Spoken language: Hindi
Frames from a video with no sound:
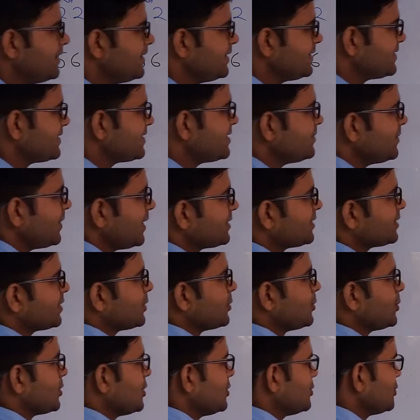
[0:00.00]
इसकी बात
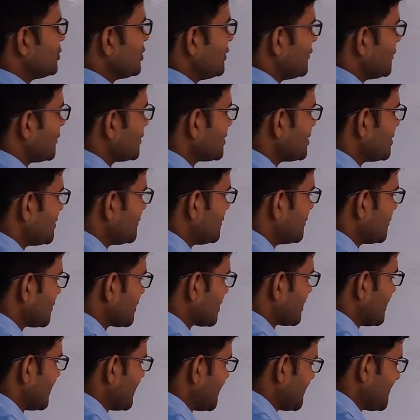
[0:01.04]
करोगे तो ये फोर्टी फोर
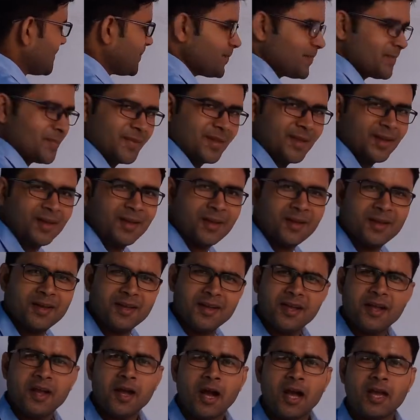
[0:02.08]
का है
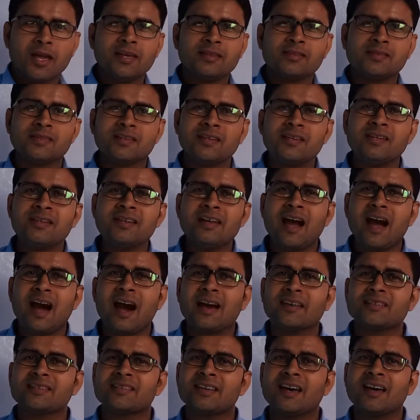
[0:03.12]
इतनी
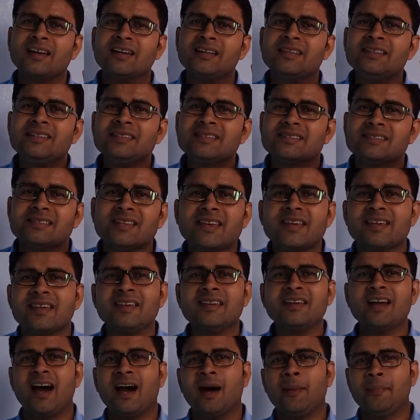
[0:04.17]
आसानी से
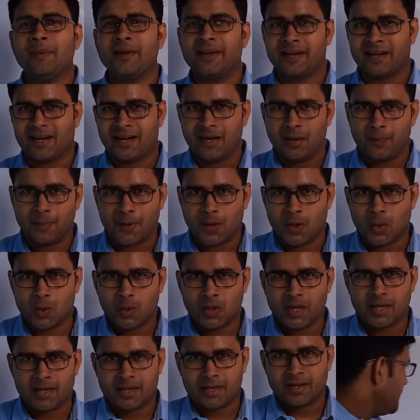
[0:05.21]
ही आप निकाल
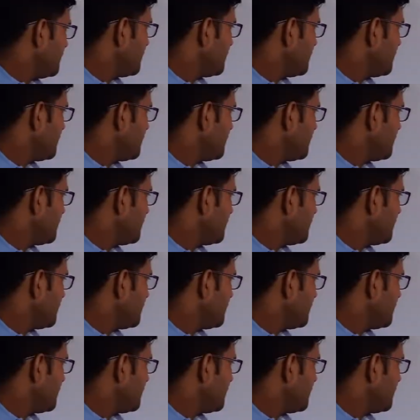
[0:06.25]
पाओगे